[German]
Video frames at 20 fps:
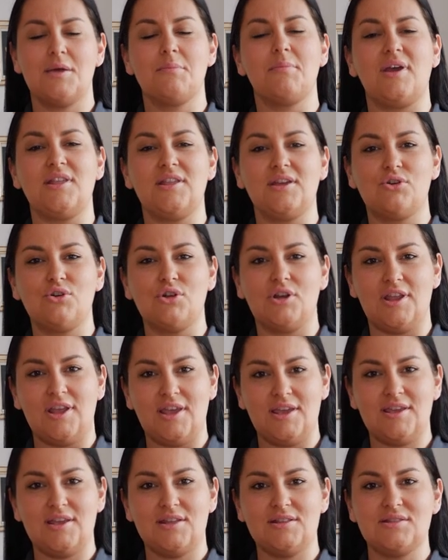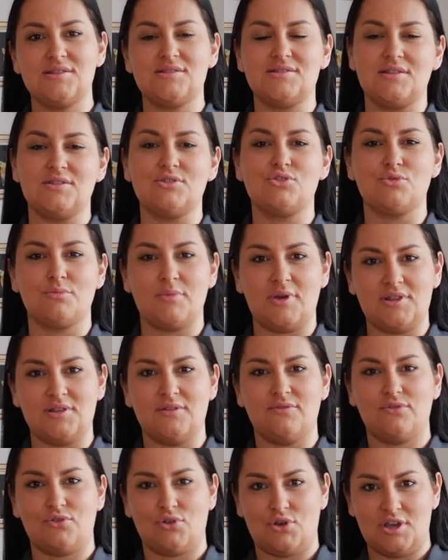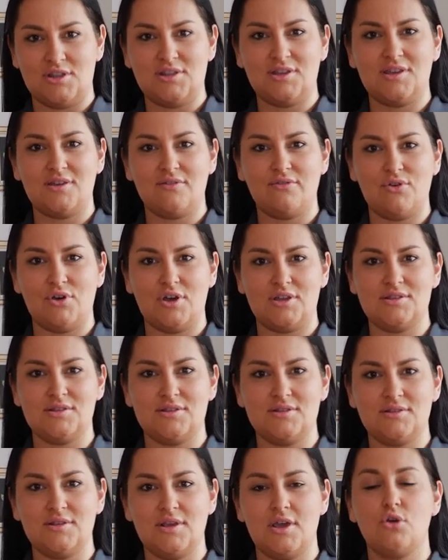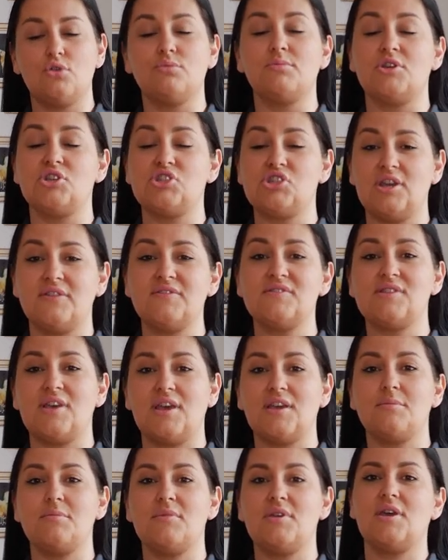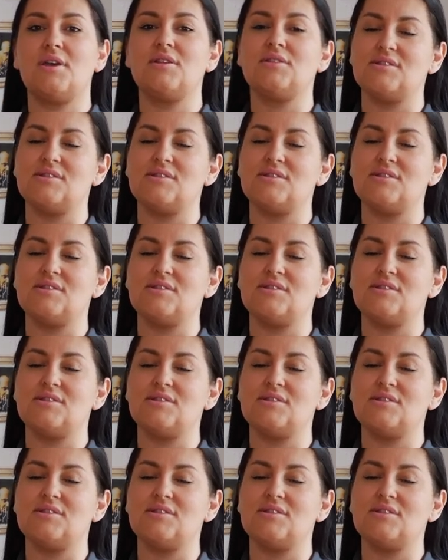Meine Kollegen sind zu meiner Freude geworden und mein Chef zeigt mir,